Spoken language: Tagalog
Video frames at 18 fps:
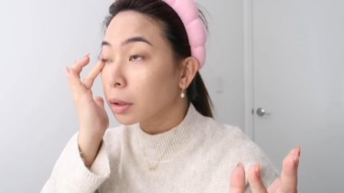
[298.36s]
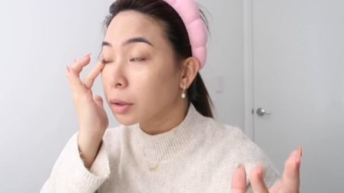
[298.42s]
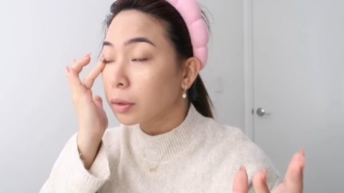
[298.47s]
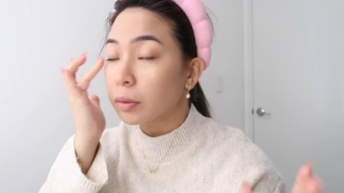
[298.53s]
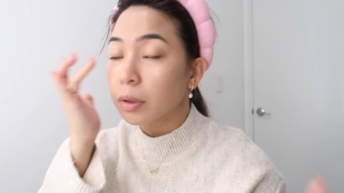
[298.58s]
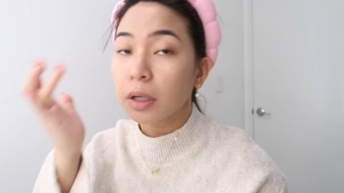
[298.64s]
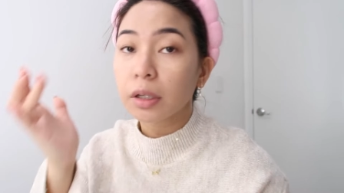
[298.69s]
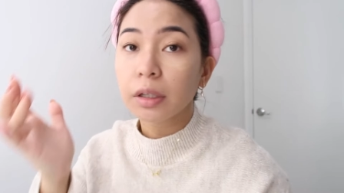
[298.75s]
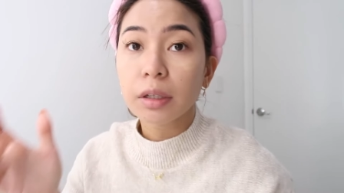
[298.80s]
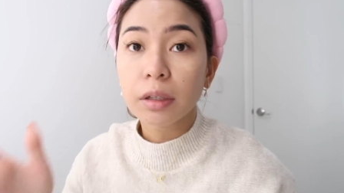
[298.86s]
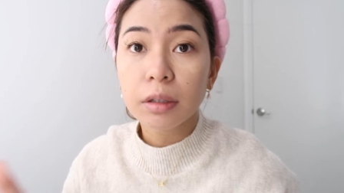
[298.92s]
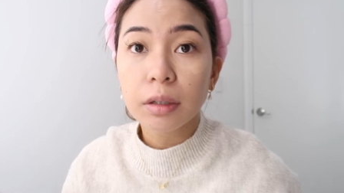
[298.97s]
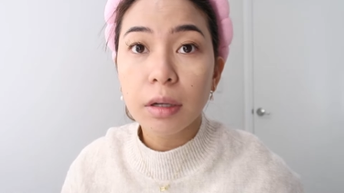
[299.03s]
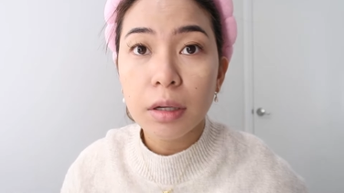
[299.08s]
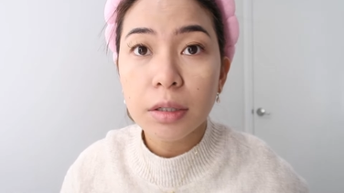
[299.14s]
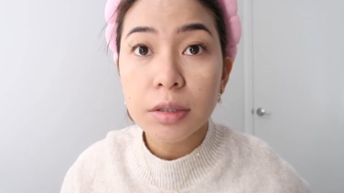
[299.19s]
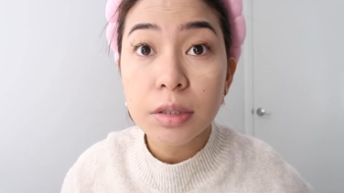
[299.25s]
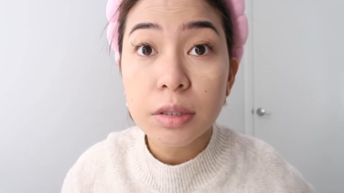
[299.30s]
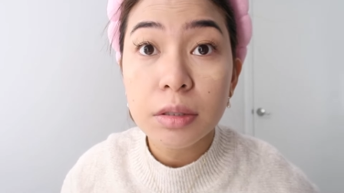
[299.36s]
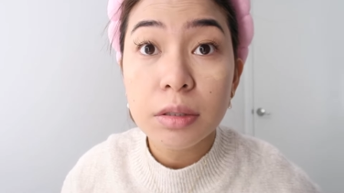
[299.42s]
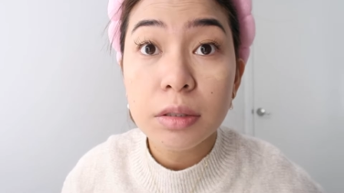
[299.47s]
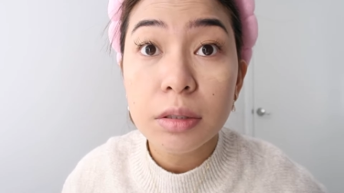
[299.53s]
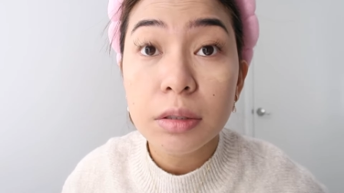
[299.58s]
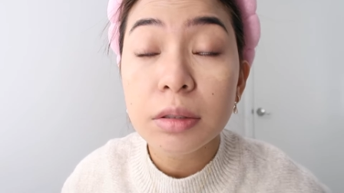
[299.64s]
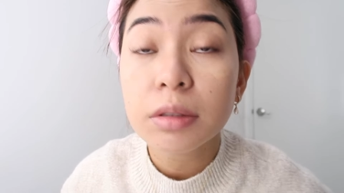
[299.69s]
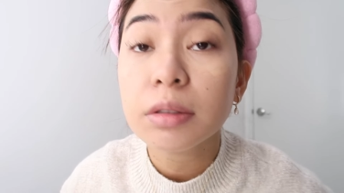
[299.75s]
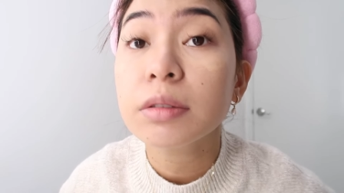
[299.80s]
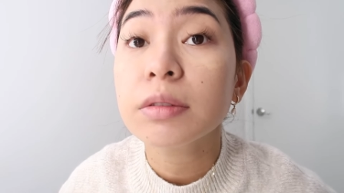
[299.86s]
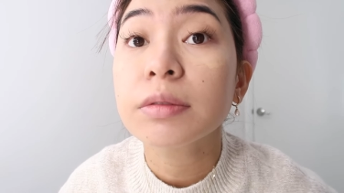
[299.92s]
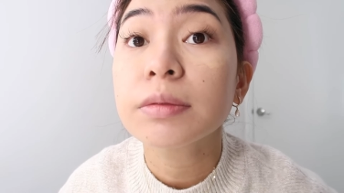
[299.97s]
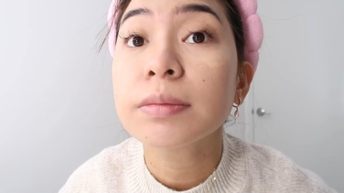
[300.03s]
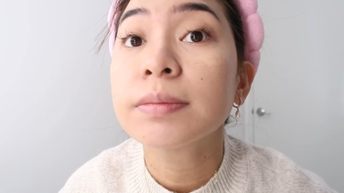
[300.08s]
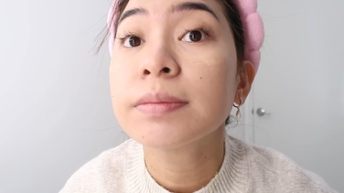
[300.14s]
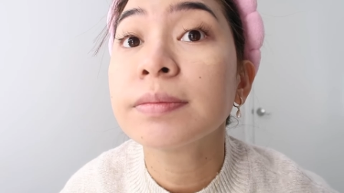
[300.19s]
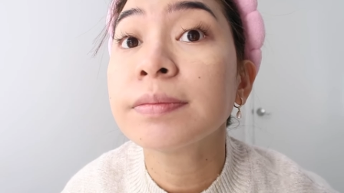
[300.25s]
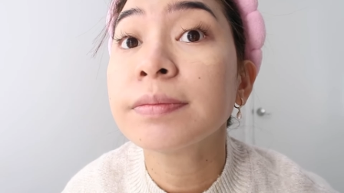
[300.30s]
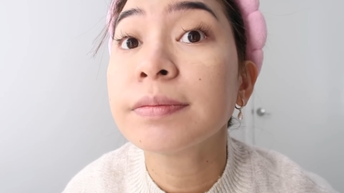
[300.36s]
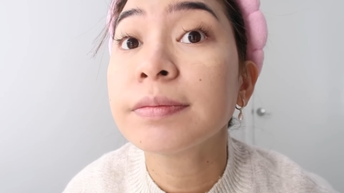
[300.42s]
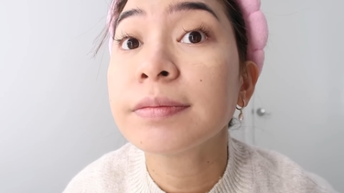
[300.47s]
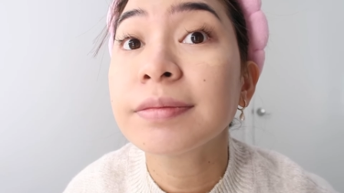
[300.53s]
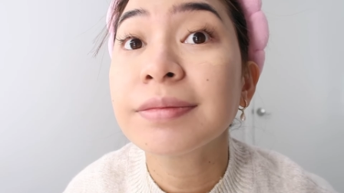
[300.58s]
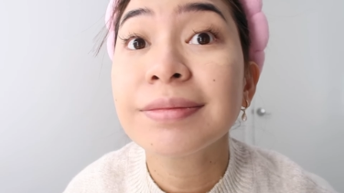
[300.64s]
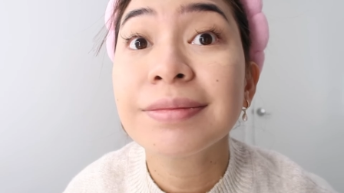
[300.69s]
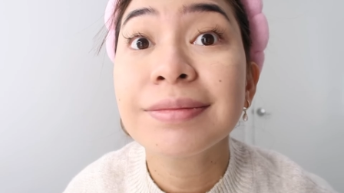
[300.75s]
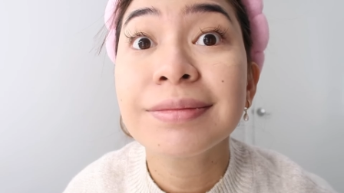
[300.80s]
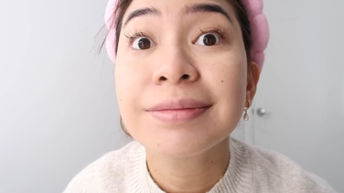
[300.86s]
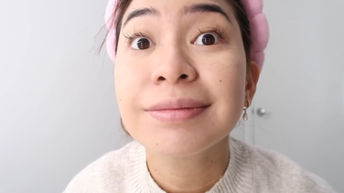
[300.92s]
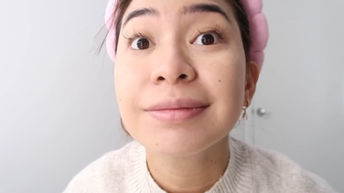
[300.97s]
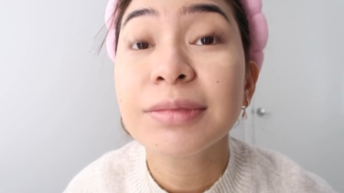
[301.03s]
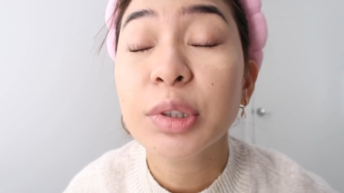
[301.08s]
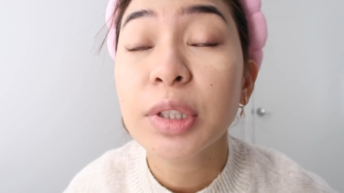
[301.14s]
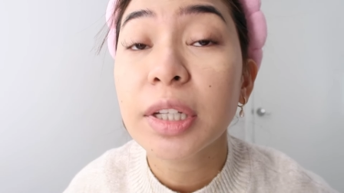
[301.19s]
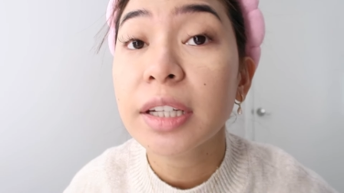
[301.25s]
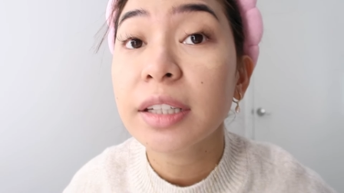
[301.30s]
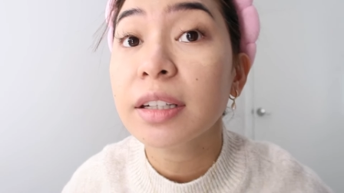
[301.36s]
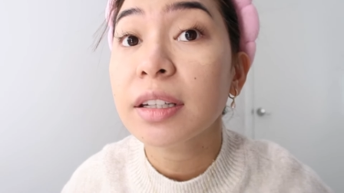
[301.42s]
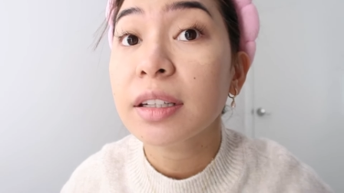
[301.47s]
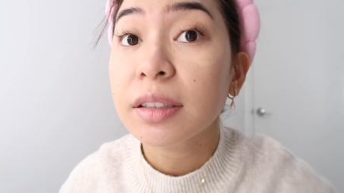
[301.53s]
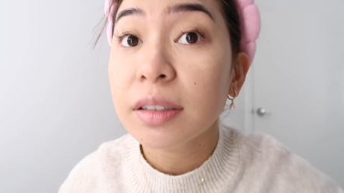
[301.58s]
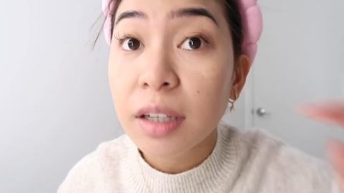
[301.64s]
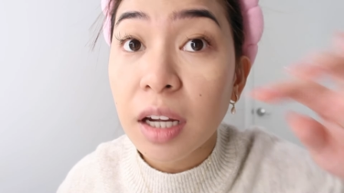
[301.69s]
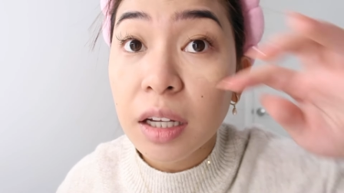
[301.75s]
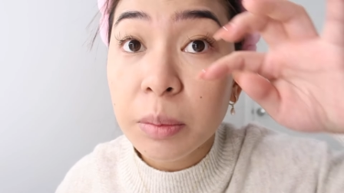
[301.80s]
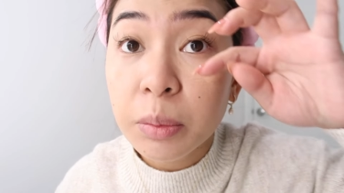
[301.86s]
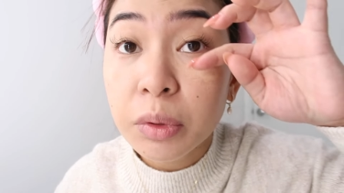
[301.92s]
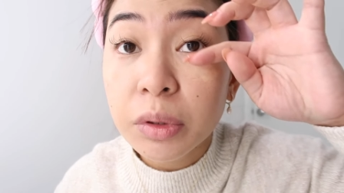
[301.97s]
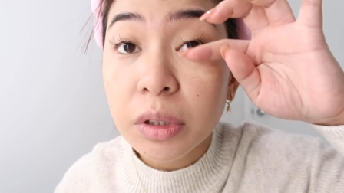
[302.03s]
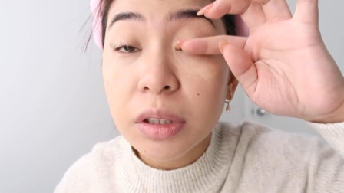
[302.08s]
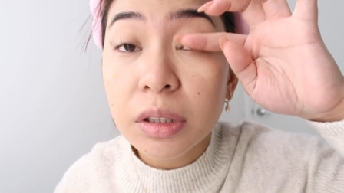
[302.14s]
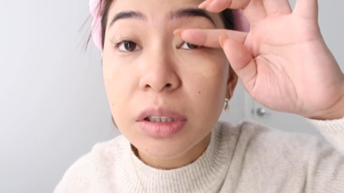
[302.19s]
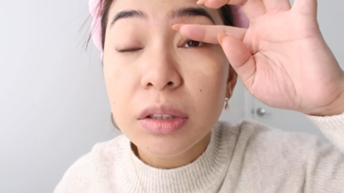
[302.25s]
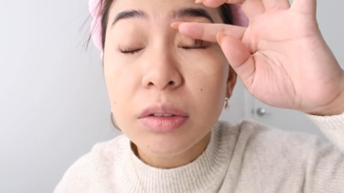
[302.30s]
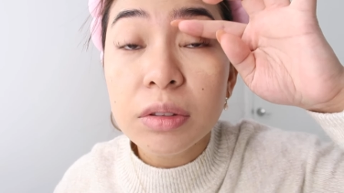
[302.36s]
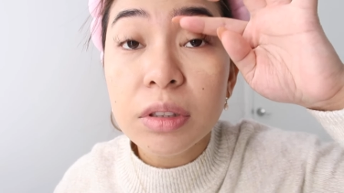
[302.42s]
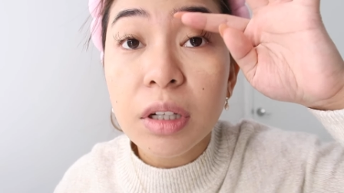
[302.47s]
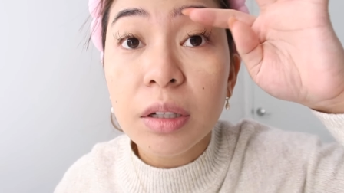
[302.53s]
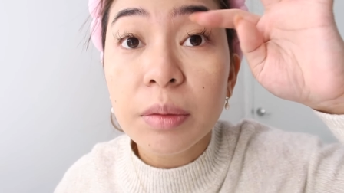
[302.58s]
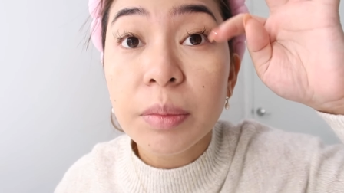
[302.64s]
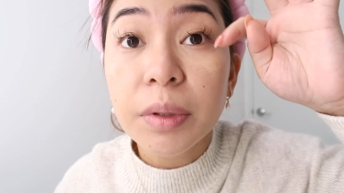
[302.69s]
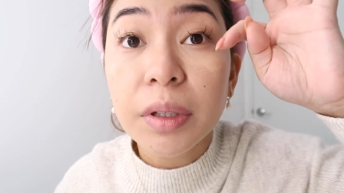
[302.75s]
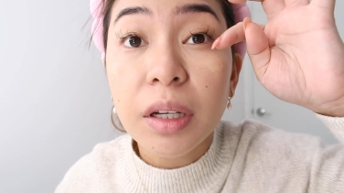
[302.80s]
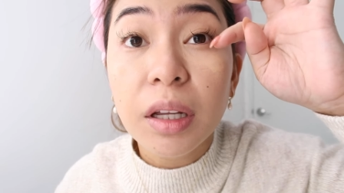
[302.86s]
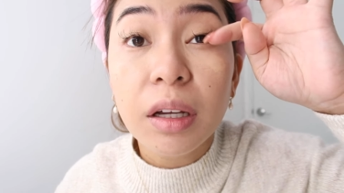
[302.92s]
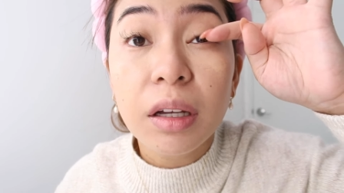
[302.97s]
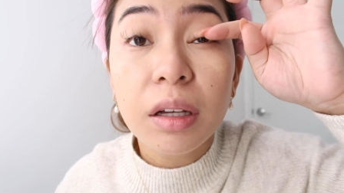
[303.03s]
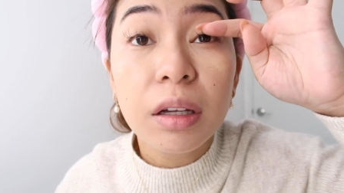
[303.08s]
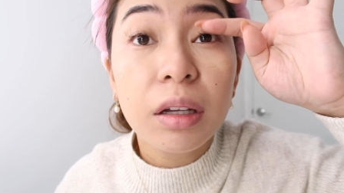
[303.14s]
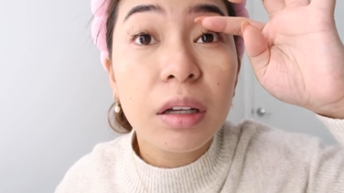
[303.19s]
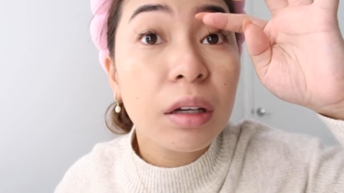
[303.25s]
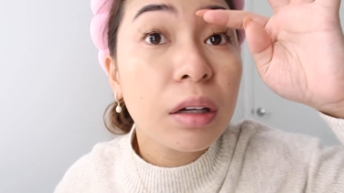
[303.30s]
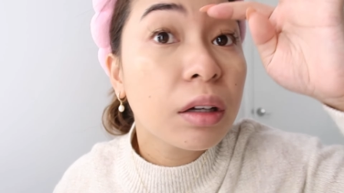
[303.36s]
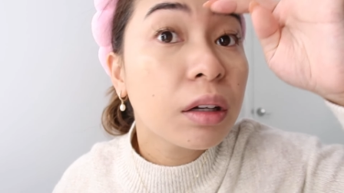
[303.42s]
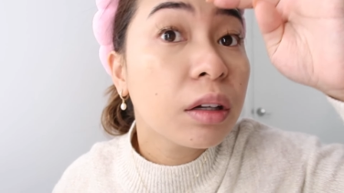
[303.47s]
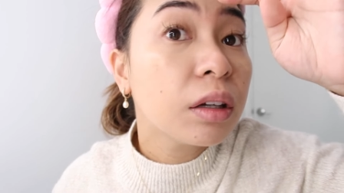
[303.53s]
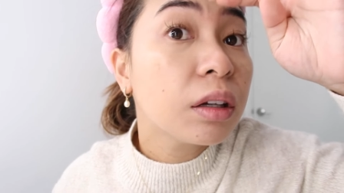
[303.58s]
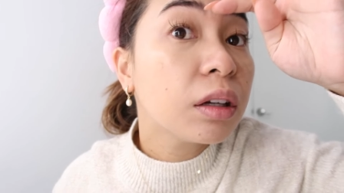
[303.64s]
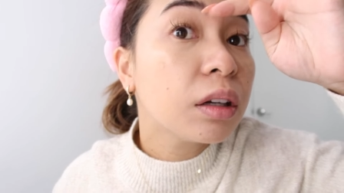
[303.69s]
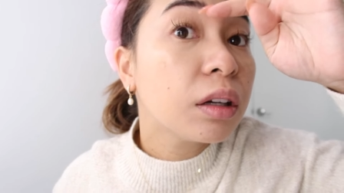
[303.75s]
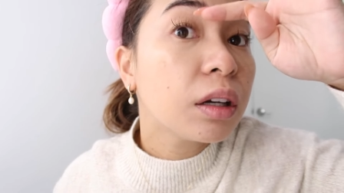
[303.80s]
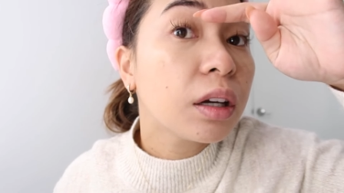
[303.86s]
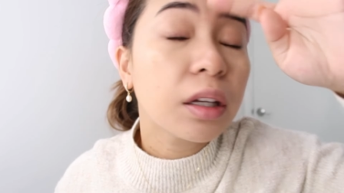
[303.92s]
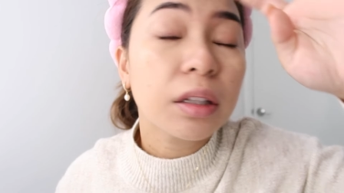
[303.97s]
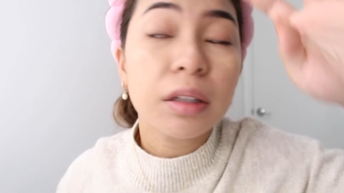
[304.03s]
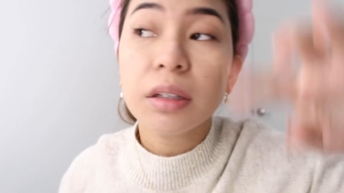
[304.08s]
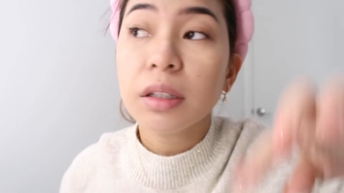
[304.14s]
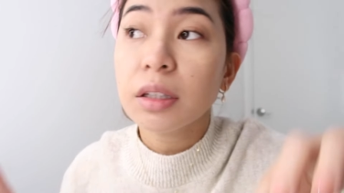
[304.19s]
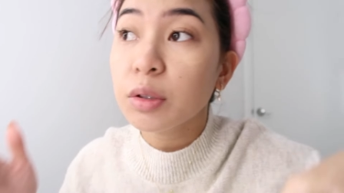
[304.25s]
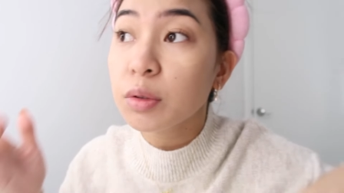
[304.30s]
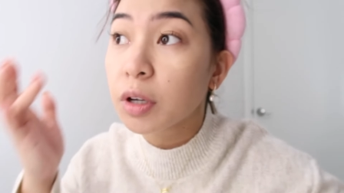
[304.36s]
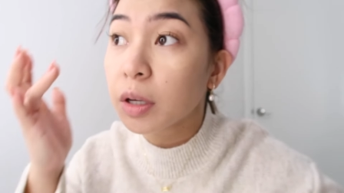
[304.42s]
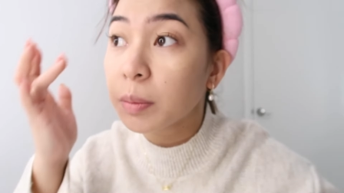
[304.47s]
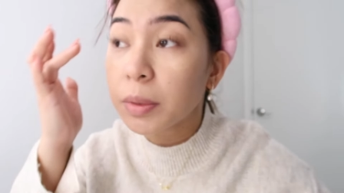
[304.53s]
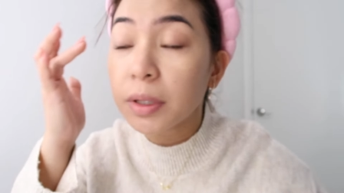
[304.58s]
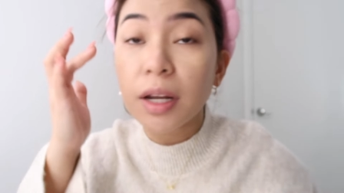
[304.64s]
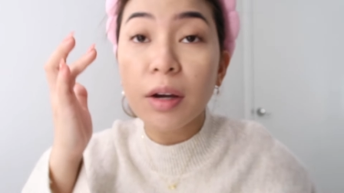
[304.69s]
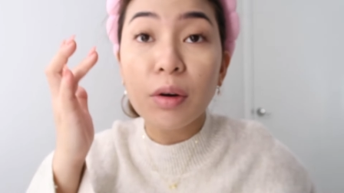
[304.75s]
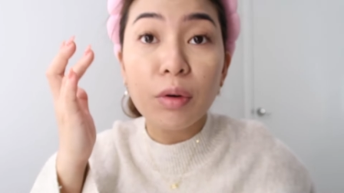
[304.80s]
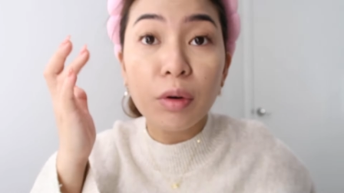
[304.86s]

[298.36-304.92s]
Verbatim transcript: Yung aking eyelashes, tingnan nyo. Wala na. Kalbo na dito sa kabila. And yung kabila